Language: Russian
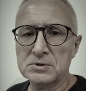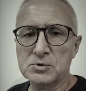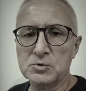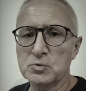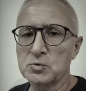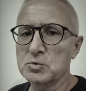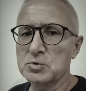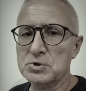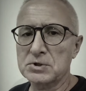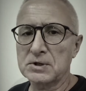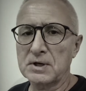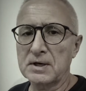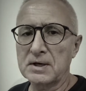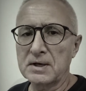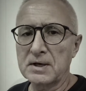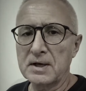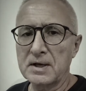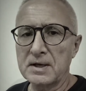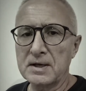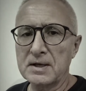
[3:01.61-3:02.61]
скучно.
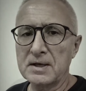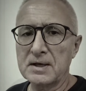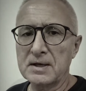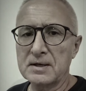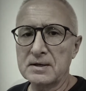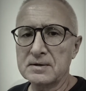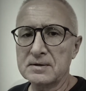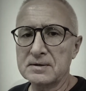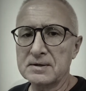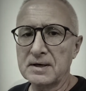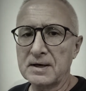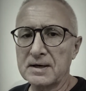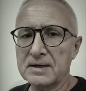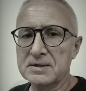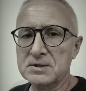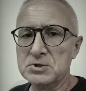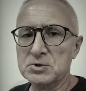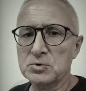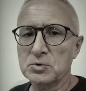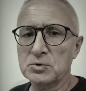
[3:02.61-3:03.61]
И я
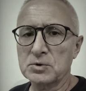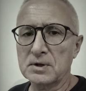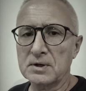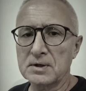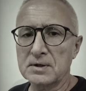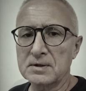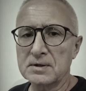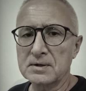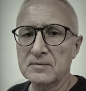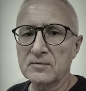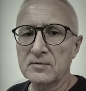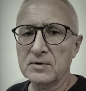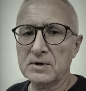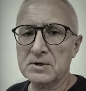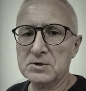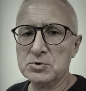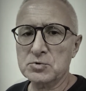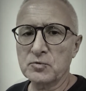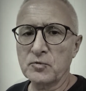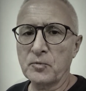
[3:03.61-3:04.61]
что-то
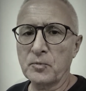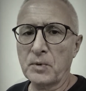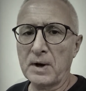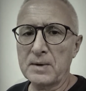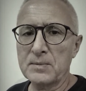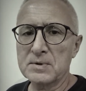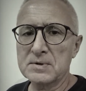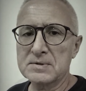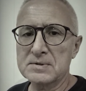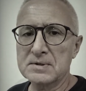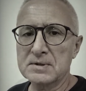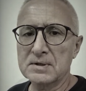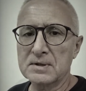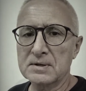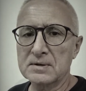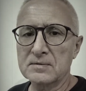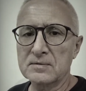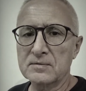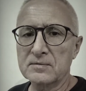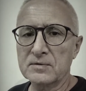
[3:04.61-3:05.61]
ворошу в
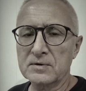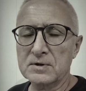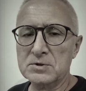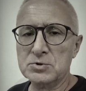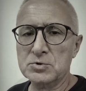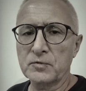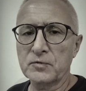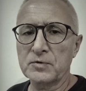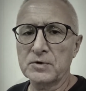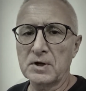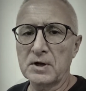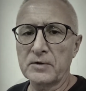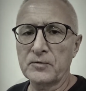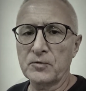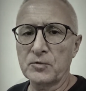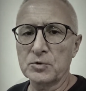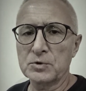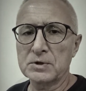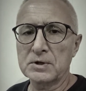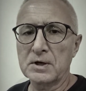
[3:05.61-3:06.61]
памяти, ворошу в
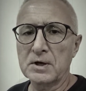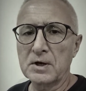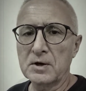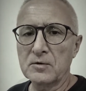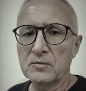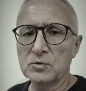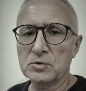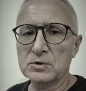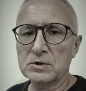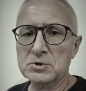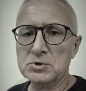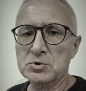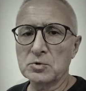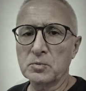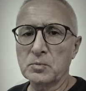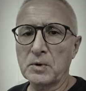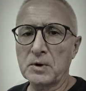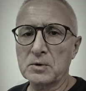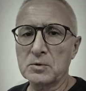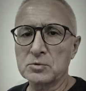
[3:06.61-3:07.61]
телефоне. Вот
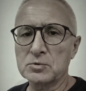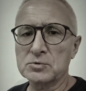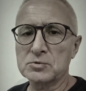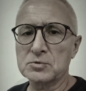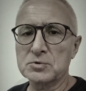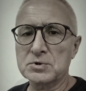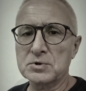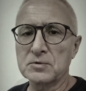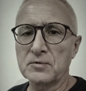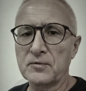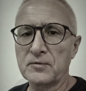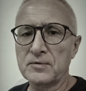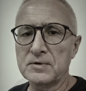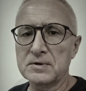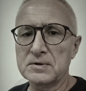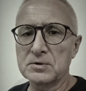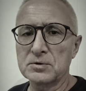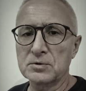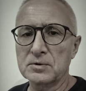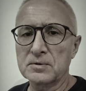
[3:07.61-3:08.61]
нашел пару кусочков
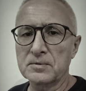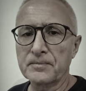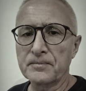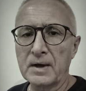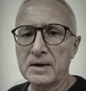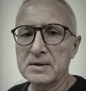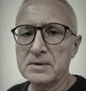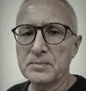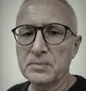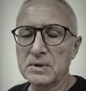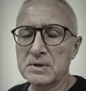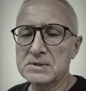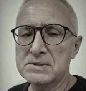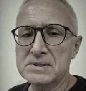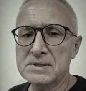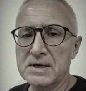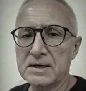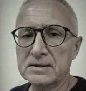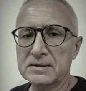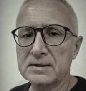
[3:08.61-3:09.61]
видео. Они были
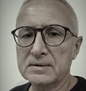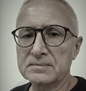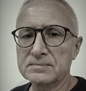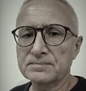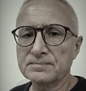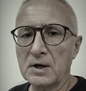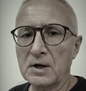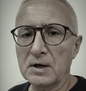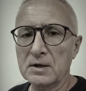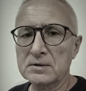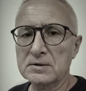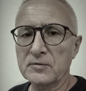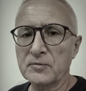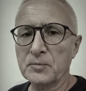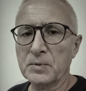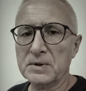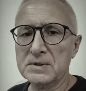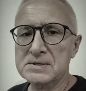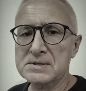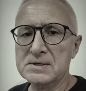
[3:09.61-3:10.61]
сняты как-то в
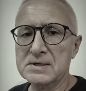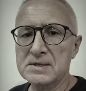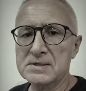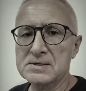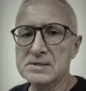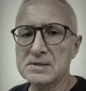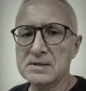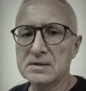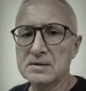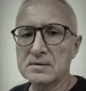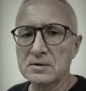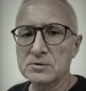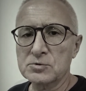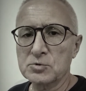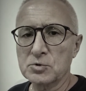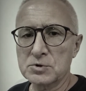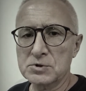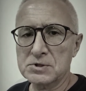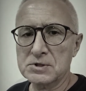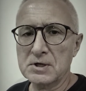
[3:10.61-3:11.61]
процессе. С
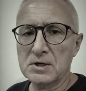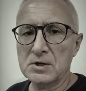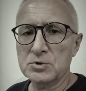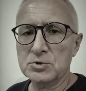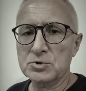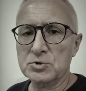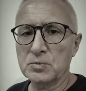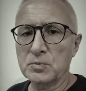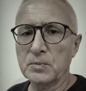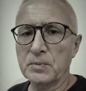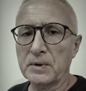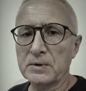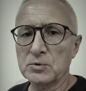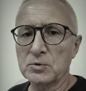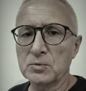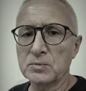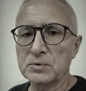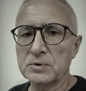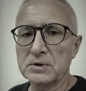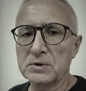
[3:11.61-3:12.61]
той целью, чтобы
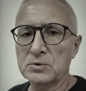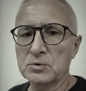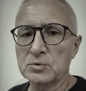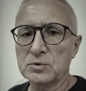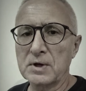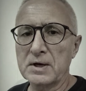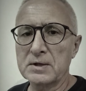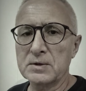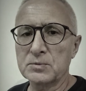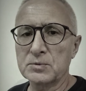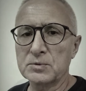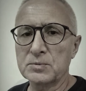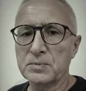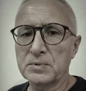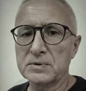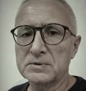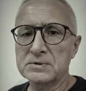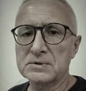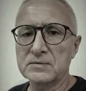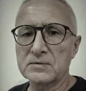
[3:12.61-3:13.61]
потом их куда-нибудь
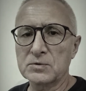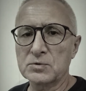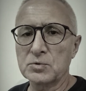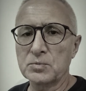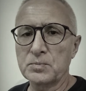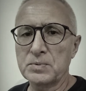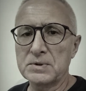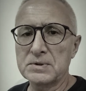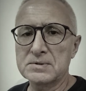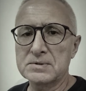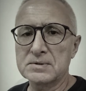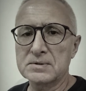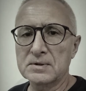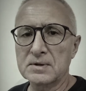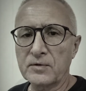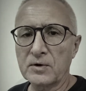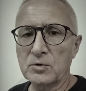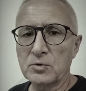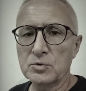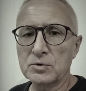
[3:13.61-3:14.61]
присовокупить,
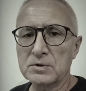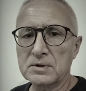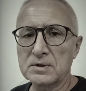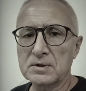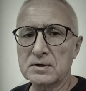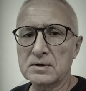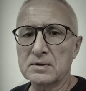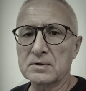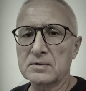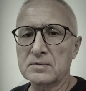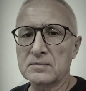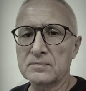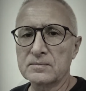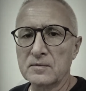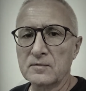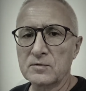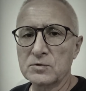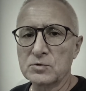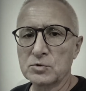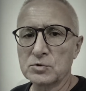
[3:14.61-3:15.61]
в какой-то
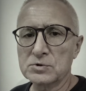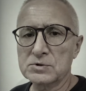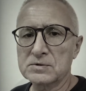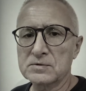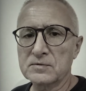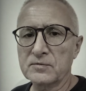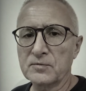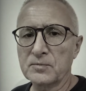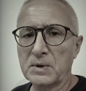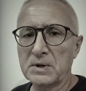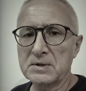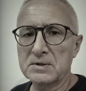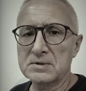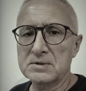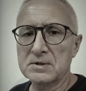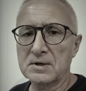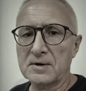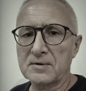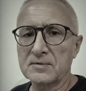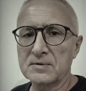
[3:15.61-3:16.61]
видос
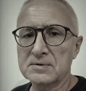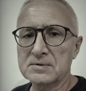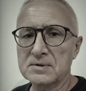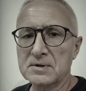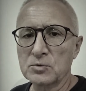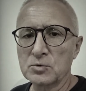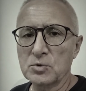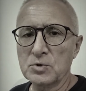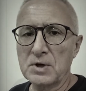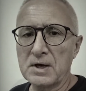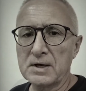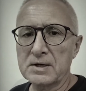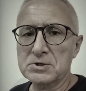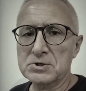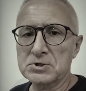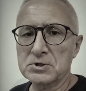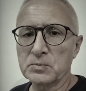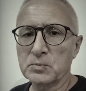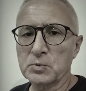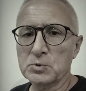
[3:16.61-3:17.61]
вмонтировать. Но я
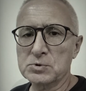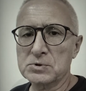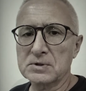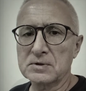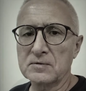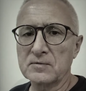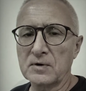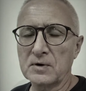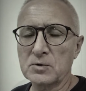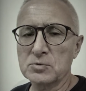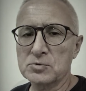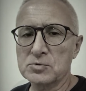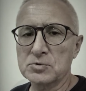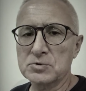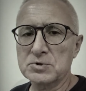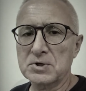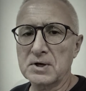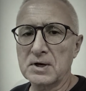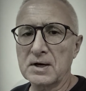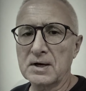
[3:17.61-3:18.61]
решил просто два
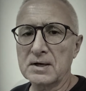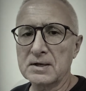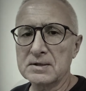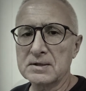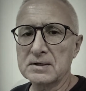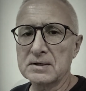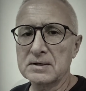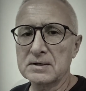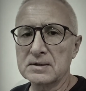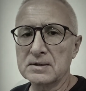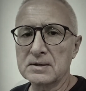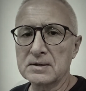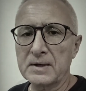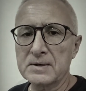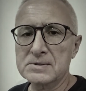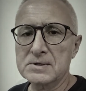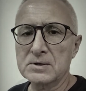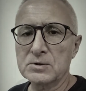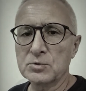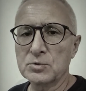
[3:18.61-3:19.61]
кусочка, они
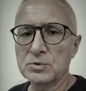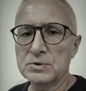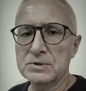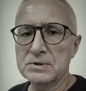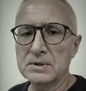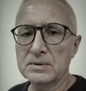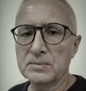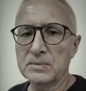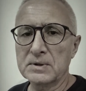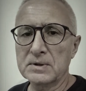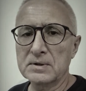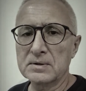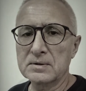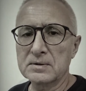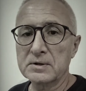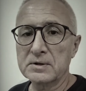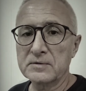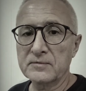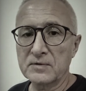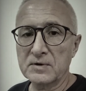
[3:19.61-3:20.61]
из одной темы.
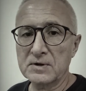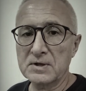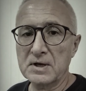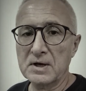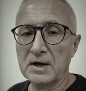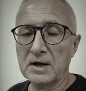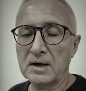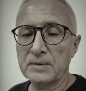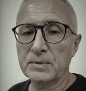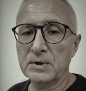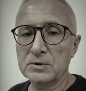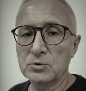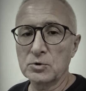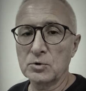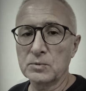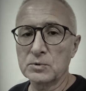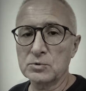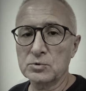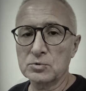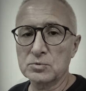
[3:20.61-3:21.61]
Вернее, об
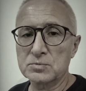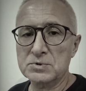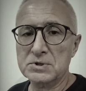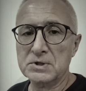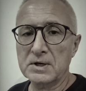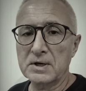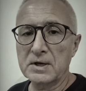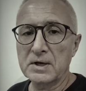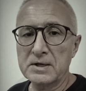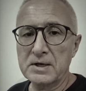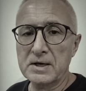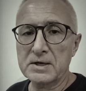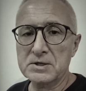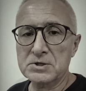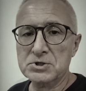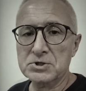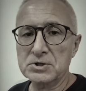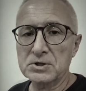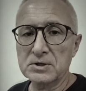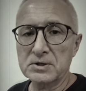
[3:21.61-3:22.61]
одном и том же. Я
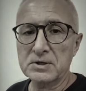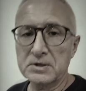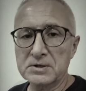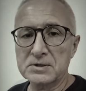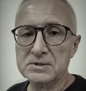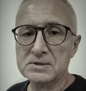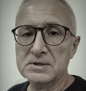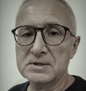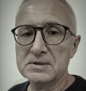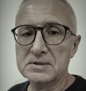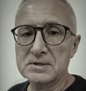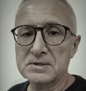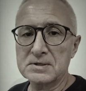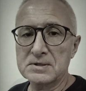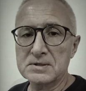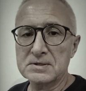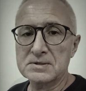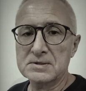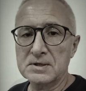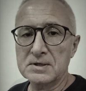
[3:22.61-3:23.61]
решил их
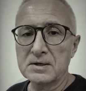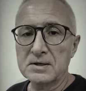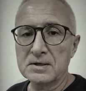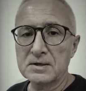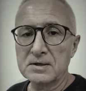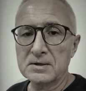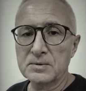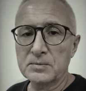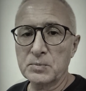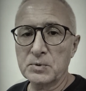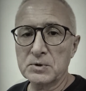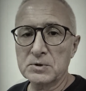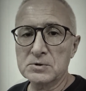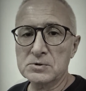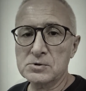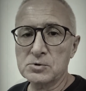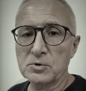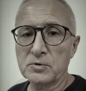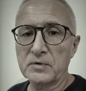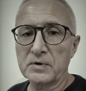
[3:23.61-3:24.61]
соединить, и
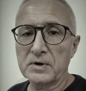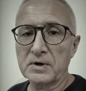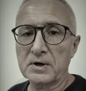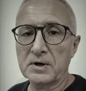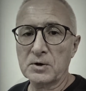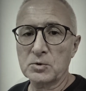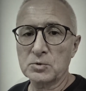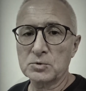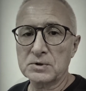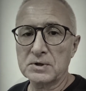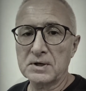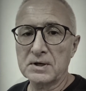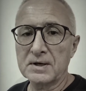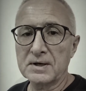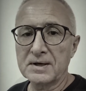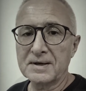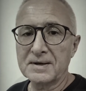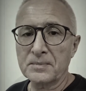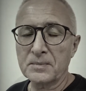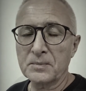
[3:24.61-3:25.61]
предисловие короткое подвески.
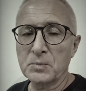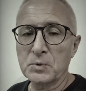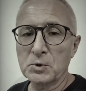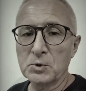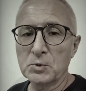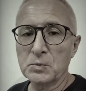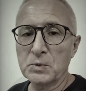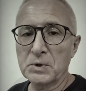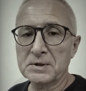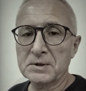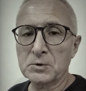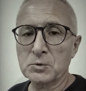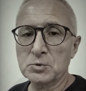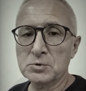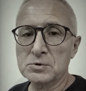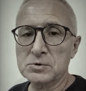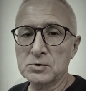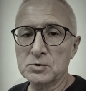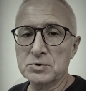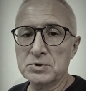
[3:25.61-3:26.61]
Был у меня
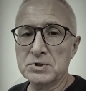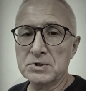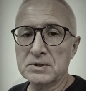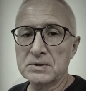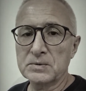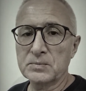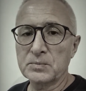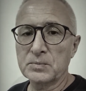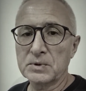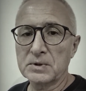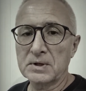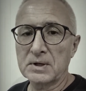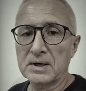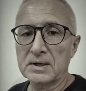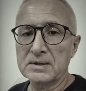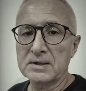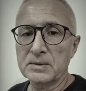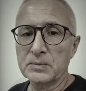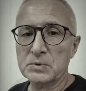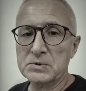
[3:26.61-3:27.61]
такой случай, была
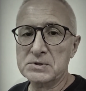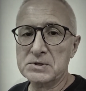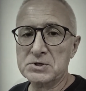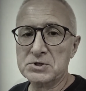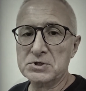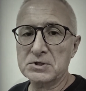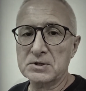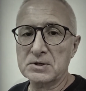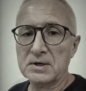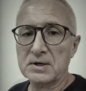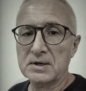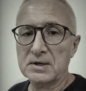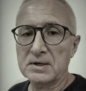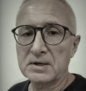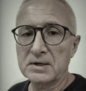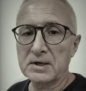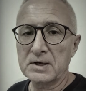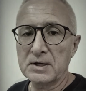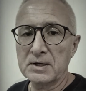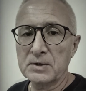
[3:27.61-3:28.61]
одна пассажирка,
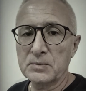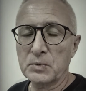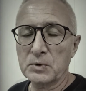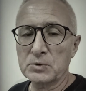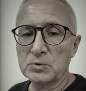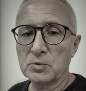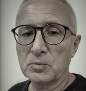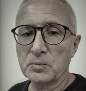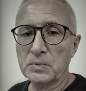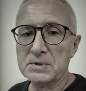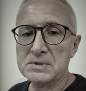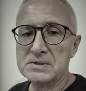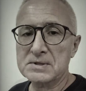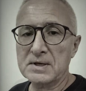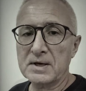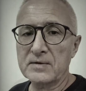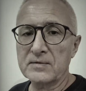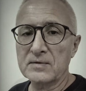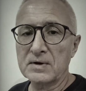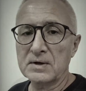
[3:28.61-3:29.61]
и потом
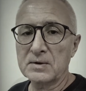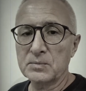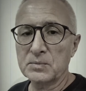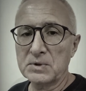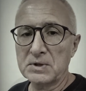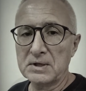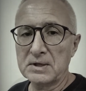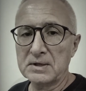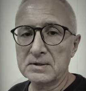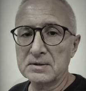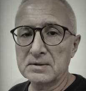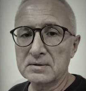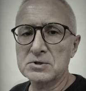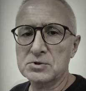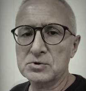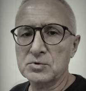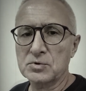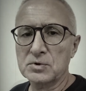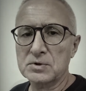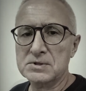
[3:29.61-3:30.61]
поставили мне
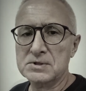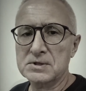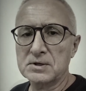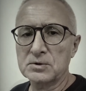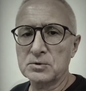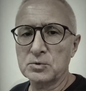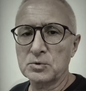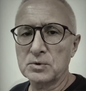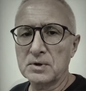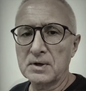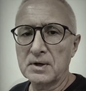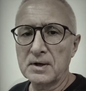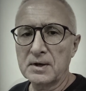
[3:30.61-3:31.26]
низкую оценку,